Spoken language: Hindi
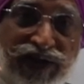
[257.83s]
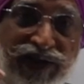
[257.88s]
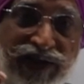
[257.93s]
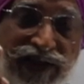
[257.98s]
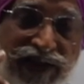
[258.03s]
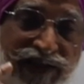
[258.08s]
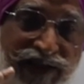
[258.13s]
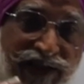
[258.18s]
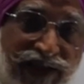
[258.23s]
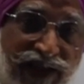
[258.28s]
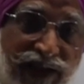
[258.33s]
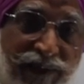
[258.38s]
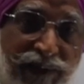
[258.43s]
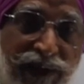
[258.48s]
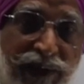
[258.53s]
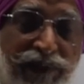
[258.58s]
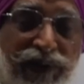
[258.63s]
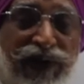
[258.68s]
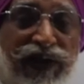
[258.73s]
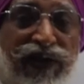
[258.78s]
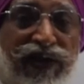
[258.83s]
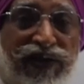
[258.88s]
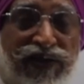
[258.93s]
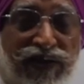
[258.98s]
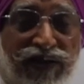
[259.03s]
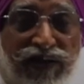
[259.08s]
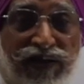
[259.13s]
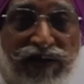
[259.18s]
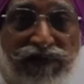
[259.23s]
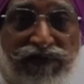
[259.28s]
किसी भी
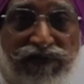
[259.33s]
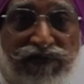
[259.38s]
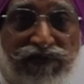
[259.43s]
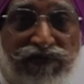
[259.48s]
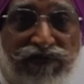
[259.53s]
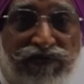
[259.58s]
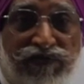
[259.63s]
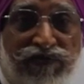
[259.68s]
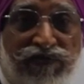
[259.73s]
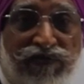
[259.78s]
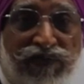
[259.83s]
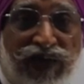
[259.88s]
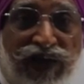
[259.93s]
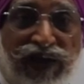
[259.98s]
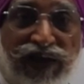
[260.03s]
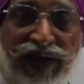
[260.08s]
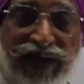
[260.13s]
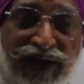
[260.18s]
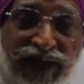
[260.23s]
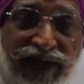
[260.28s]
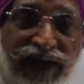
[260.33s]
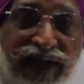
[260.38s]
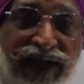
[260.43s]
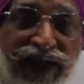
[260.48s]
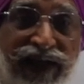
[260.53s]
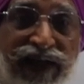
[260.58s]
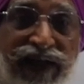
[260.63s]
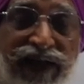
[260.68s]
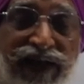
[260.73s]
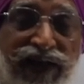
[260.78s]
बिजनेस का रीढ़
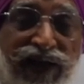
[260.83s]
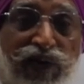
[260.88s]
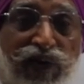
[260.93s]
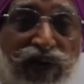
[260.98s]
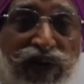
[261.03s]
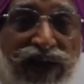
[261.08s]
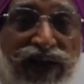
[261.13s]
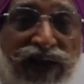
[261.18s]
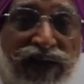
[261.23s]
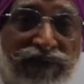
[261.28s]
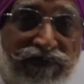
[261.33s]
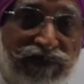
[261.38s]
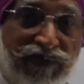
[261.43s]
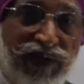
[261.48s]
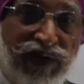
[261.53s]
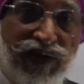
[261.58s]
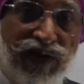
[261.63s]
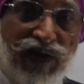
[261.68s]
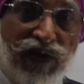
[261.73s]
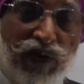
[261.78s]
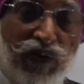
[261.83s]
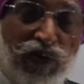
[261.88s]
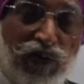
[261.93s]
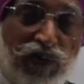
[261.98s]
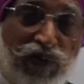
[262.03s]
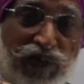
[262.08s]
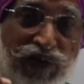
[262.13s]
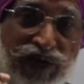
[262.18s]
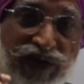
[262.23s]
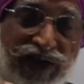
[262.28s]
की हड्डी होती है
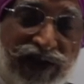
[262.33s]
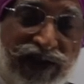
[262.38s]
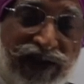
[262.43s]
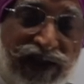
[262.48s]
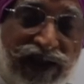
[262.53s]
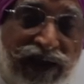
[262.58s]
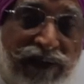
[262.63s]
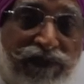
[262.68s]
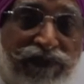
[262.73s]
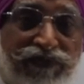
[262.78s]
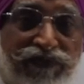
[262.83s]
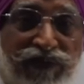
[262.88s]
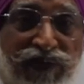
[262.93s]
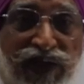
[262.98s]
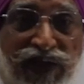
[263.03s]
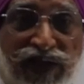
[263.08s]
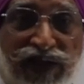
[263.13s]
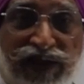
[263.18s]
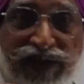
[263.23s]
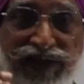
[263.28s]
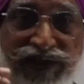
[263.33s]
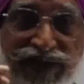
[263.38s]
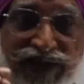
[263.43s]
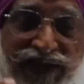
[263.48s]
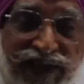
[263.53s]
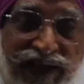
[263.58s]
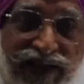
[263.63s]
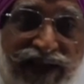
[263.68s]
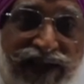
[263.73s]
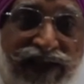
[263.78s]
तो यदि हम
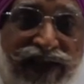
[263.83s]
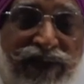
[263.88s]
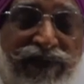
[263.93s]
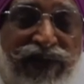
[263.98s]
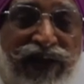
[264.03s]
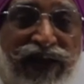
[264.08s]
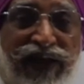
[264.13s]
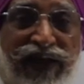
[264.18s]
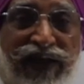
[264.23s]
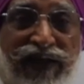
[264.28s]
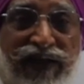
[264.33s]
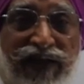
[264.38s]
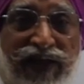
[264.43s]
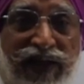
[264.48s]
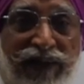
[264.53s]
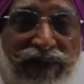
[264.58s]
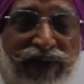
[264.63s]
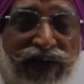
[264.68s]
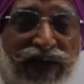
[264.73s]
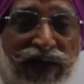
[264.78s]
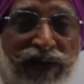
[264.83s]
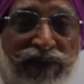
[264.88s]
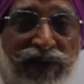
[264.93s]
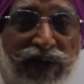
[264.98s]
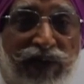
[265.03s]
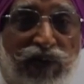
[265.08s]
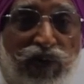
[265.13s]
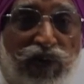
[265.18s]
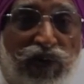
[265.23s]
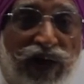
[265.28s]
सीक्रेसी मेंटेन करने में
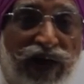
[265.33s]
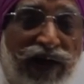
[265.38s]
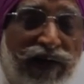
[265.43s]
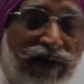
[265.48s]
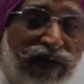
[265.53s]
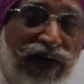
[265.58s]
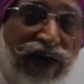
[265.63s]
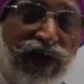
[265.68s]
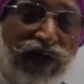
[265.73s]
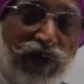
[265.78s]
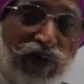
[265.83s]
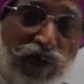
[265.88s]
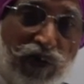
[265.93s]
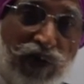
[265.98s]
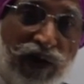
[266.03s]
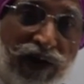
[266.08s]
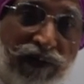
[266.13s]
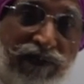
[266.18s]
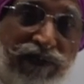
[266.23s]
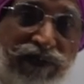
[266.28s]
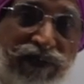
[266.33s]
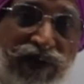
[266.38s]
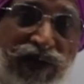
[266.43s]
कामयाब हो गए तो हम